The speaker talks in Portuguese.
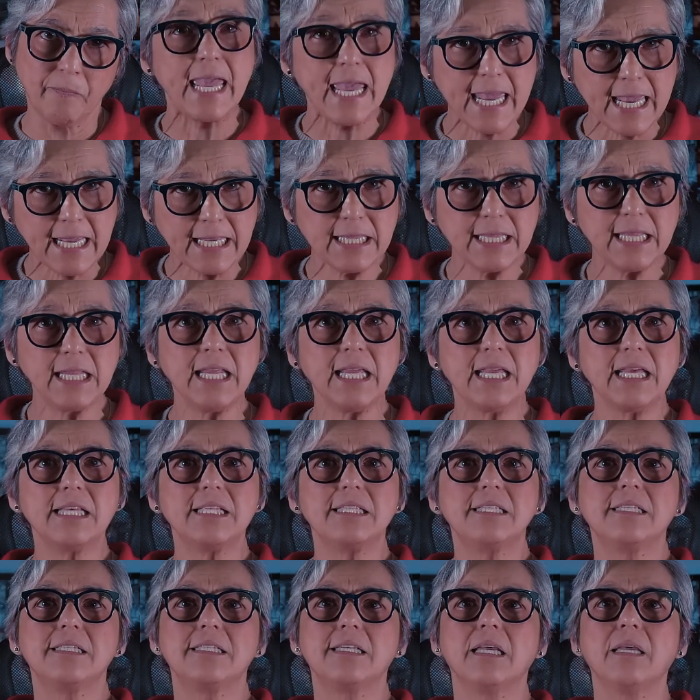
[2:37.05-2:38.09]
Entre
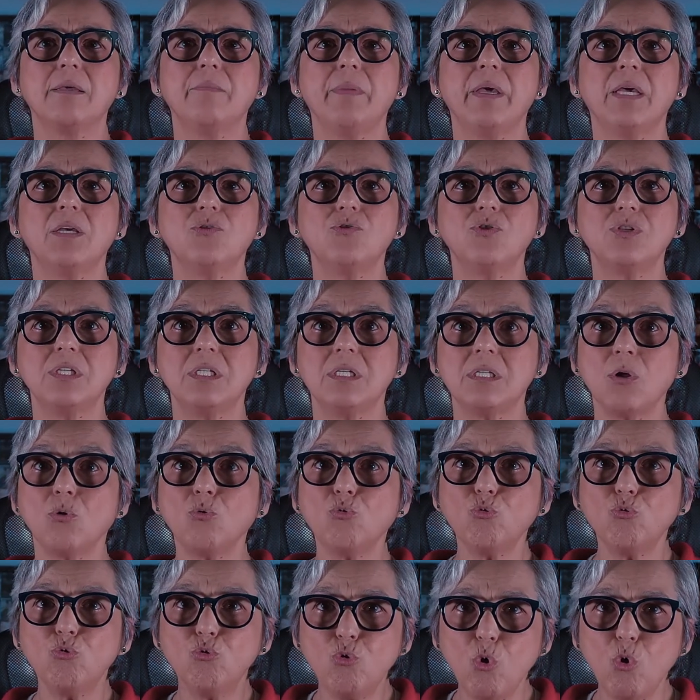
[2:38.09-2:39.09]
esses segmentos estão